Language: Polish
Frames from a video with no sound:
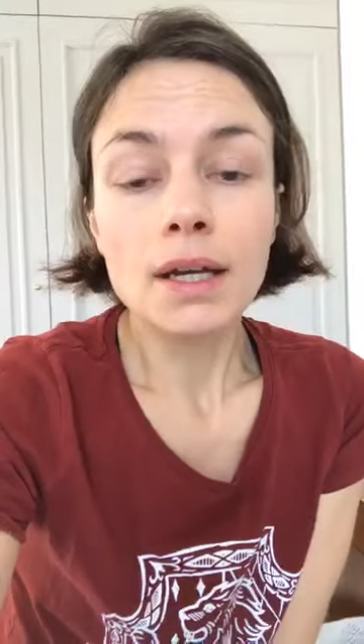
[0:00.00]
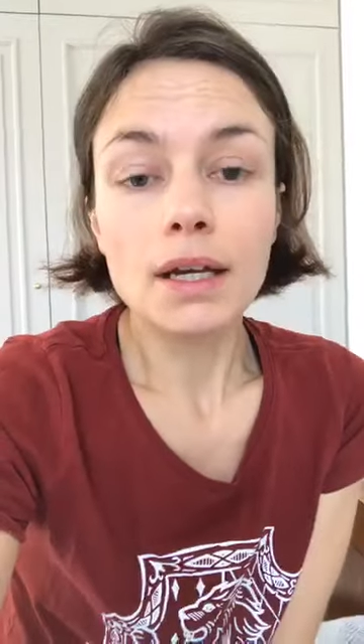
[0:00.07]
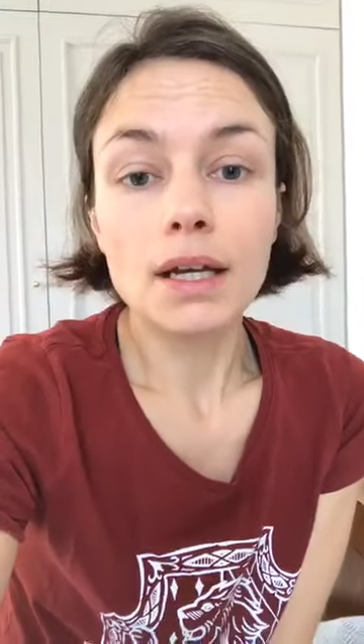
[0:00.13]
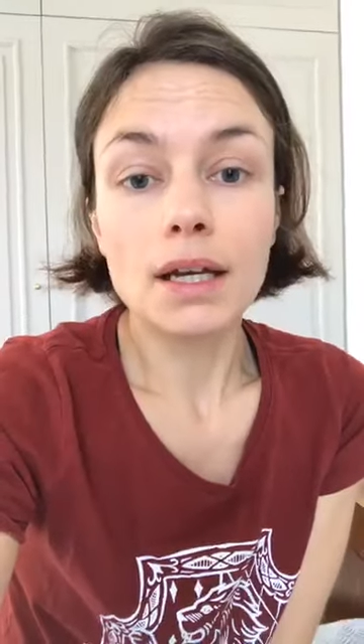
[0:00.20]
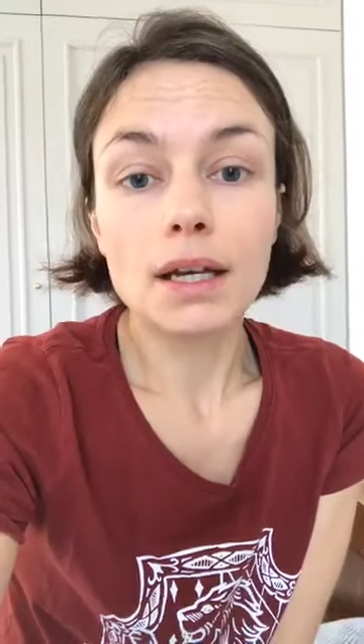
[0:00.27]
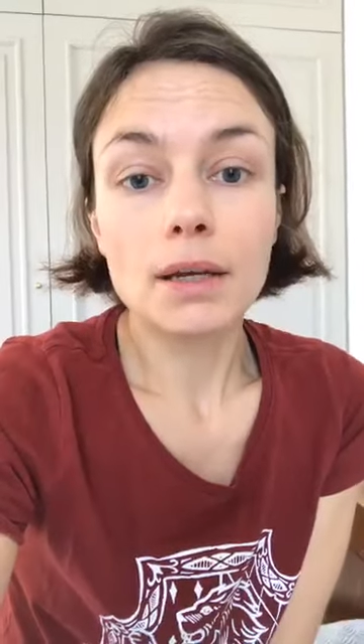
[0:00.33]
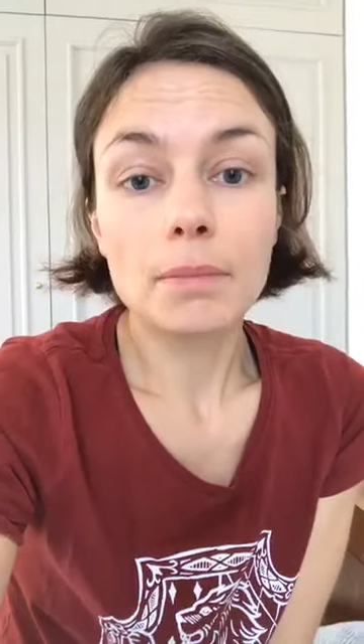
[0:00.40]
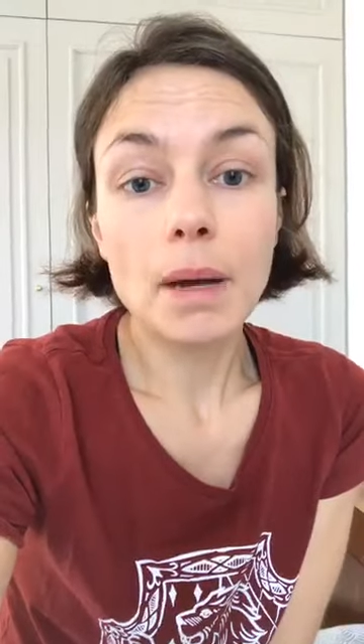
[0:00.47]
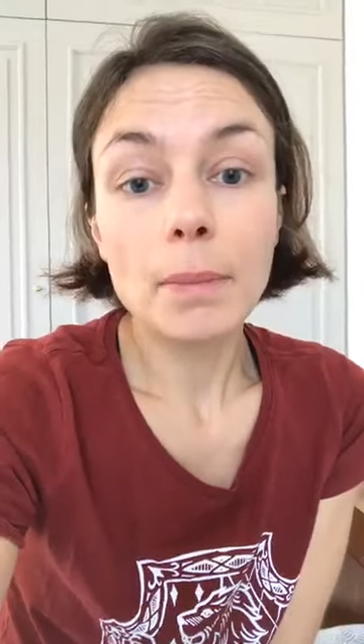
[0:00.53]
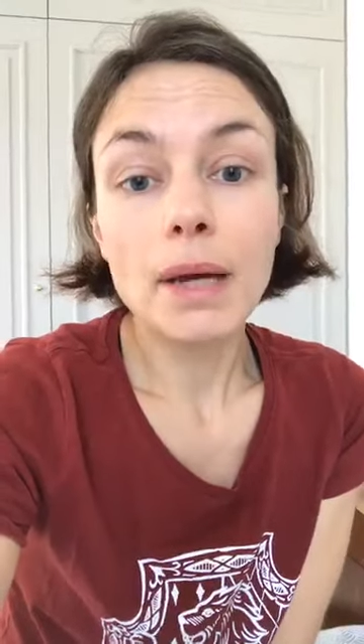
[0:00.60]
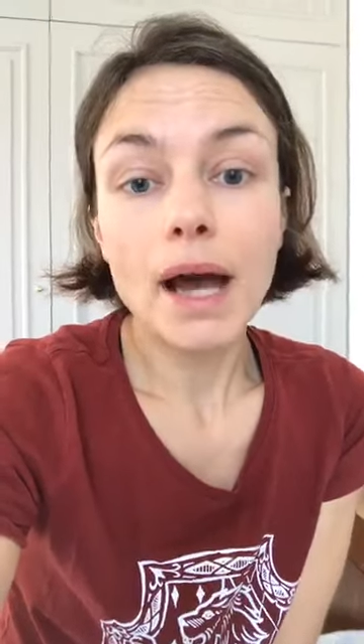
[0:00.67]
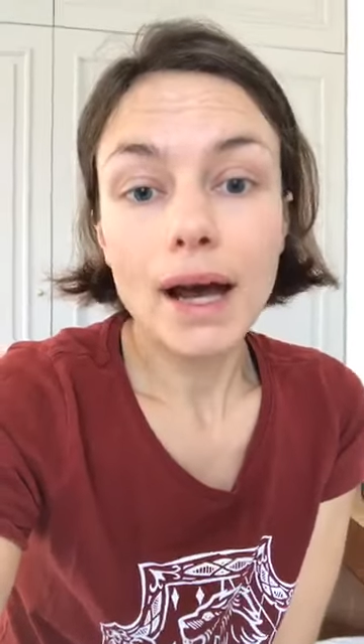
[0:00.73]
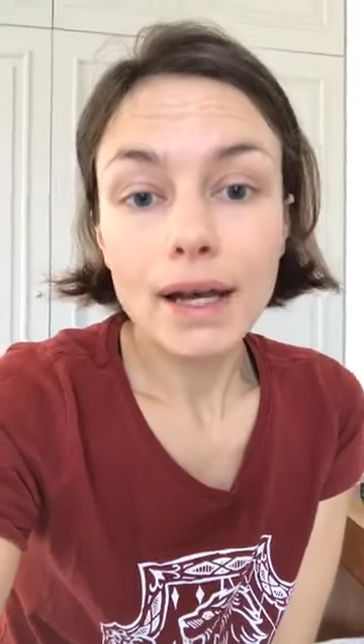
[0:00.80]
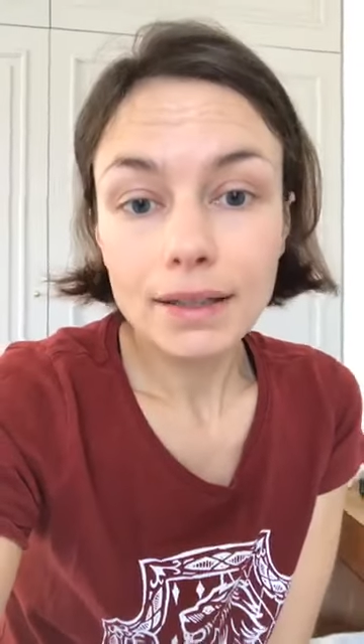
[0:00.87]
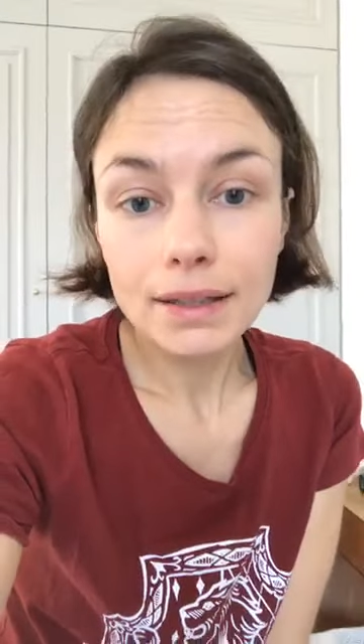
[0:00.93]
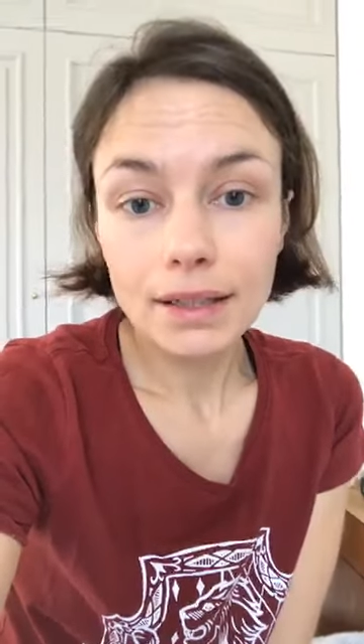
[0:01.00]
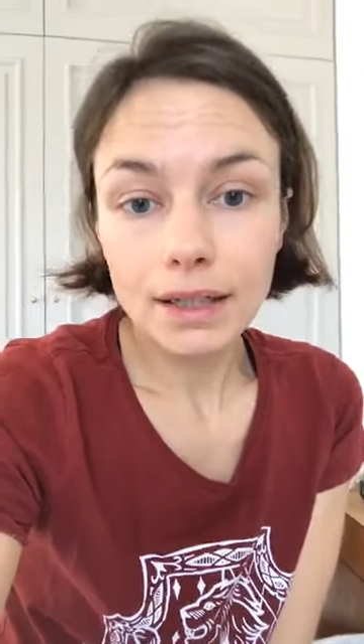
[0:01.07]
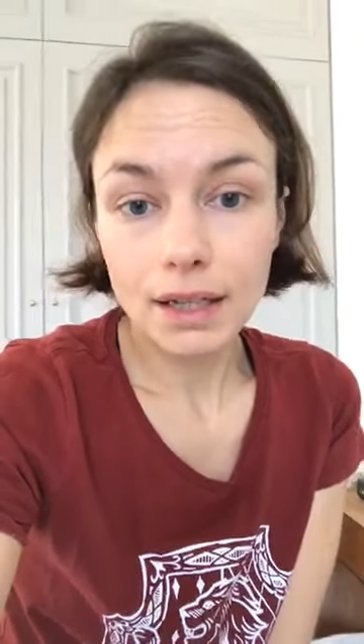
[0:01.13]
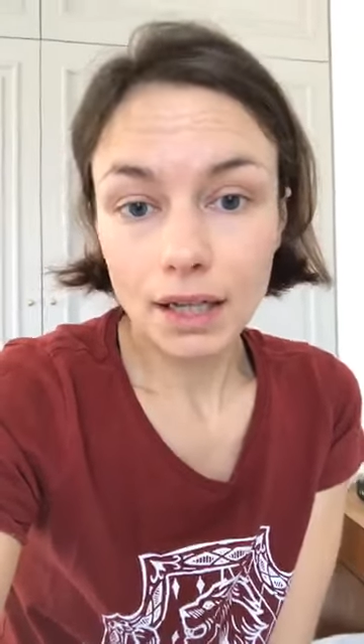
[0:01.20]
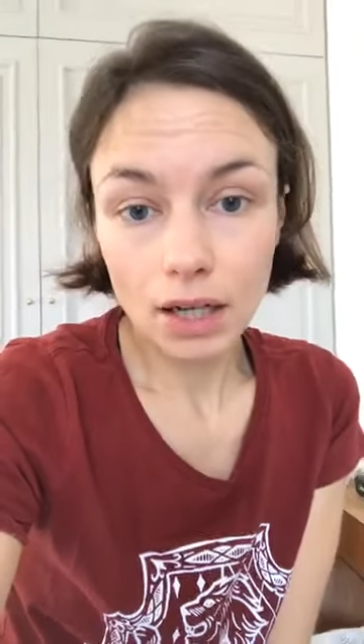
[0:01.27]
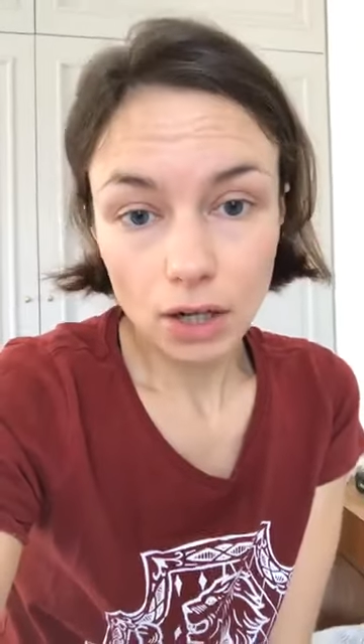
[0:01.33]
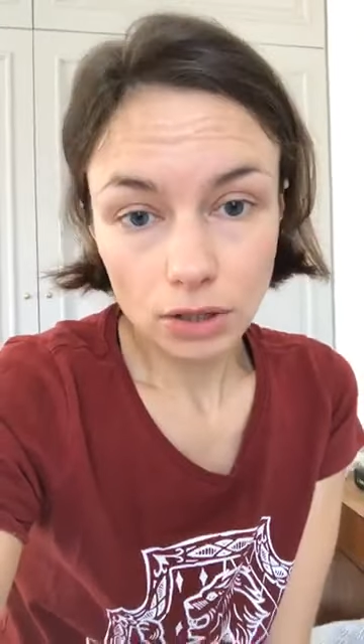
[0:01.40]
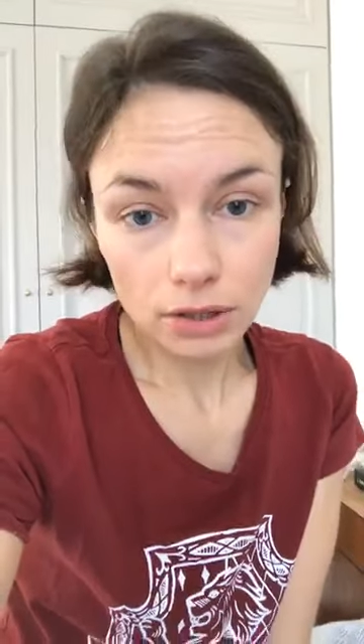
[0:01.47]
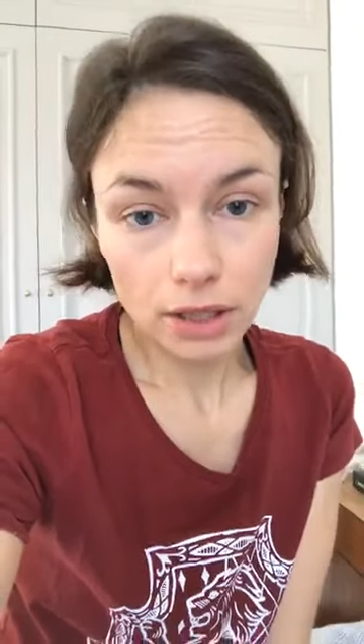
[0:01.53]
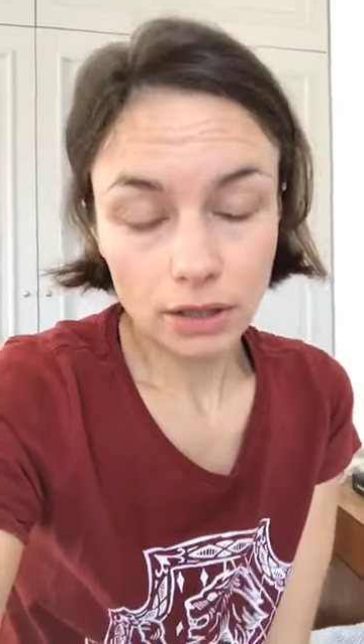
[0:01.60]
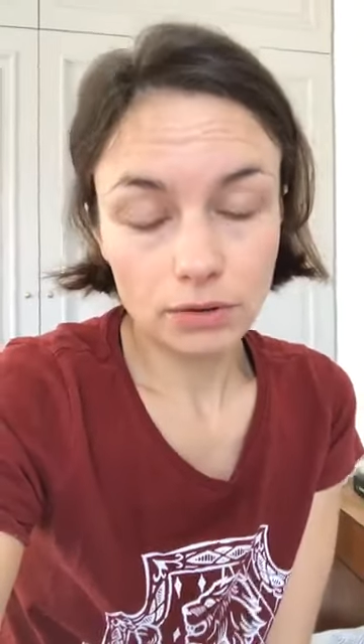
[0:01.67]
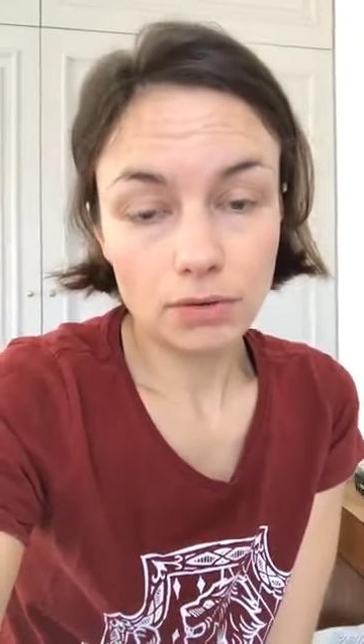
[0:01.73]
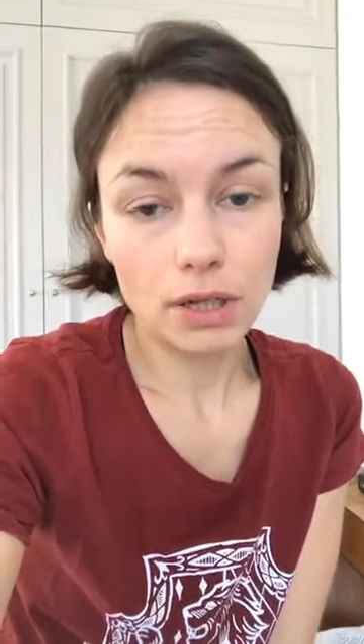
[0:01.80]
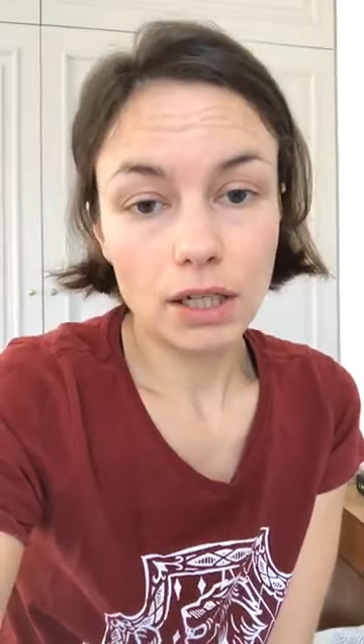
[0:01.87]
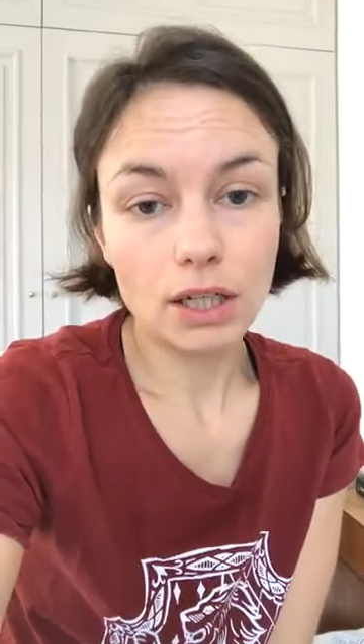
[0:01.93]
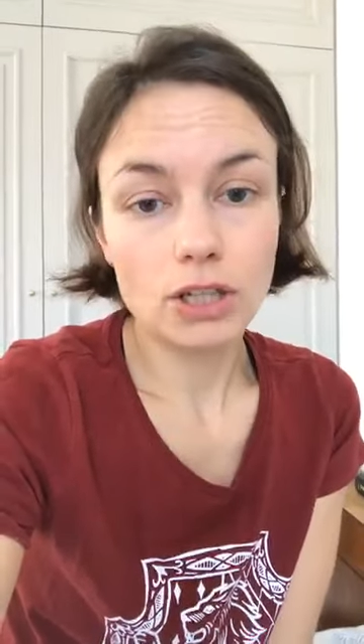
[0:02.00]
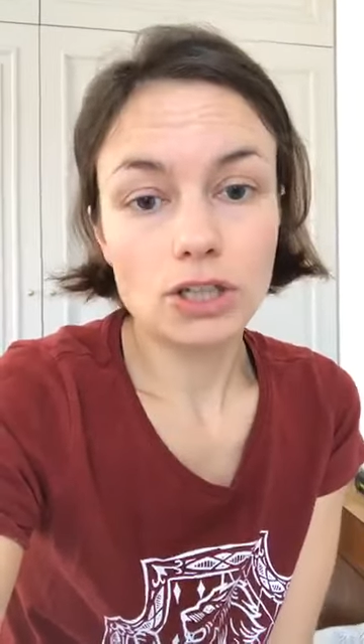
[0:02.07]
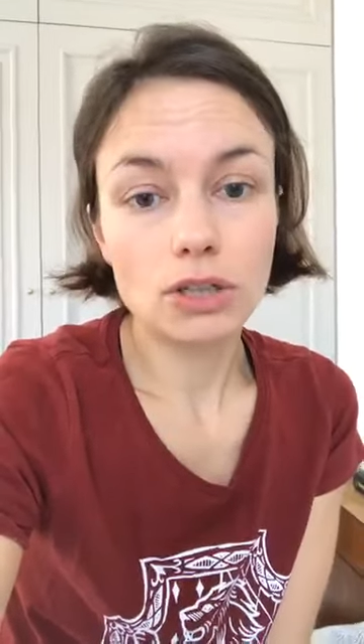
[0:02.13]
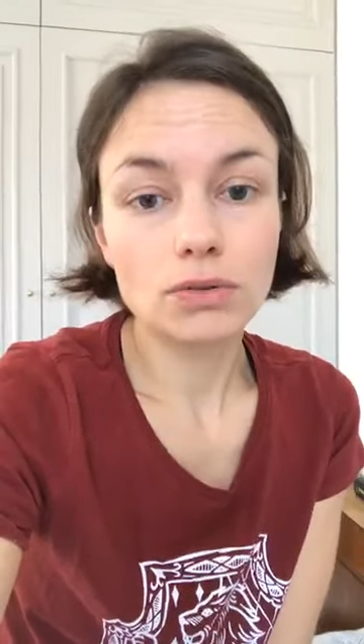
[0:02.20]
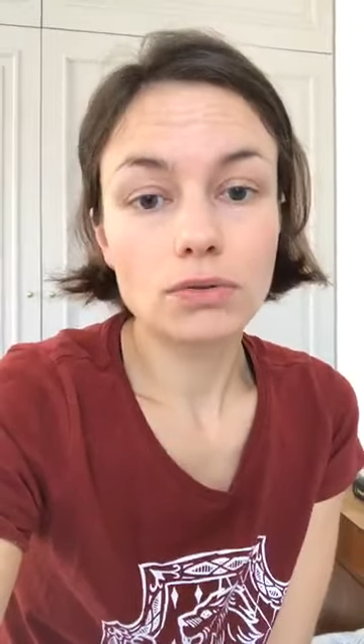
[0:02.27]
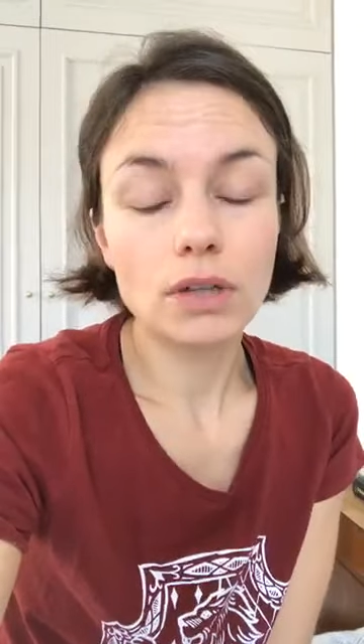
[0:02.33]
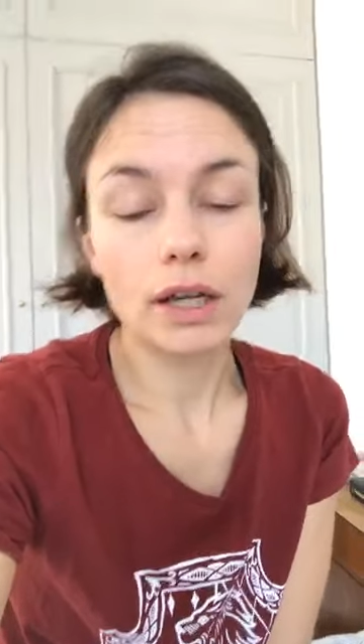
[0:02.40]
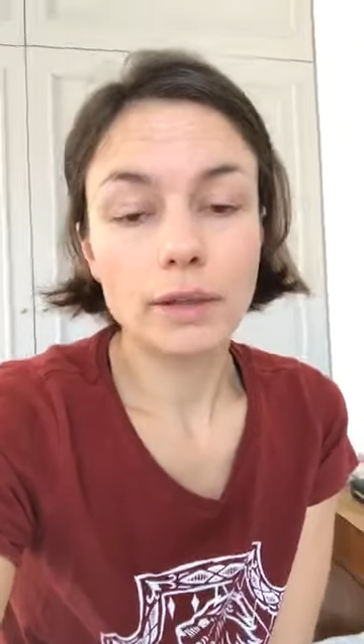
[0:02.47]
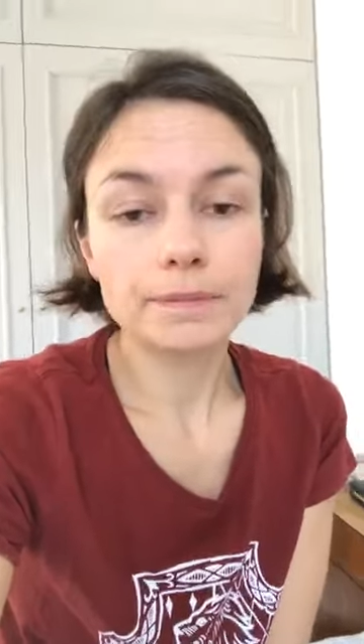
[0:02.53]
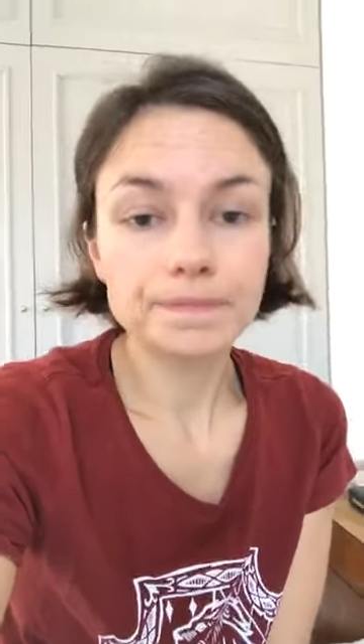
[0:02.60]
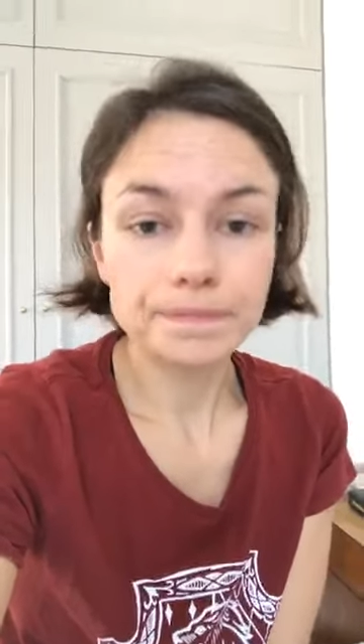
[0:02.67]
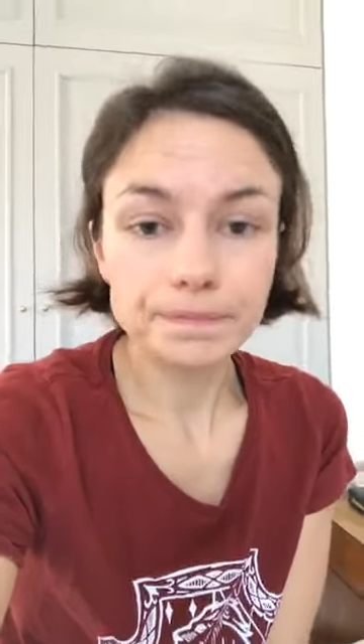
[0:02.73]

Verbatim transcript: E, mamy Annę Jagielonkę, która jeszcze tutaj